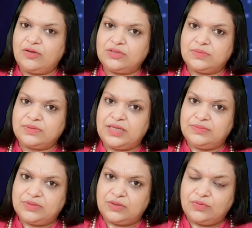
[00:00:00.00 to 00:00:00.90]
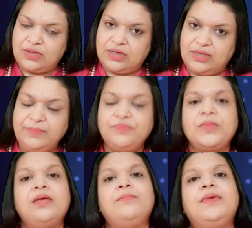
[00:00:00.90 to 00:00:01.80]
को सब्सक्राइब ज़रूर कर लें
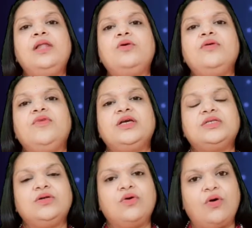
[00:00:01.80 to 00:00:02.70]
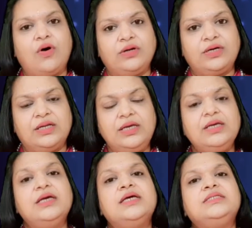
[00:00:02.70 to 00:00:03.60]
बेल नोटिफिकेशन को ऑन करें
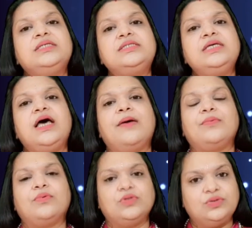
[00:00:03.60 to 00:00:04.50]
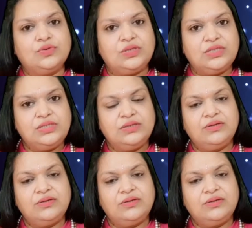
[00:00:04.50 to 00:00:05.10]
जिससे आपको ज्योतिष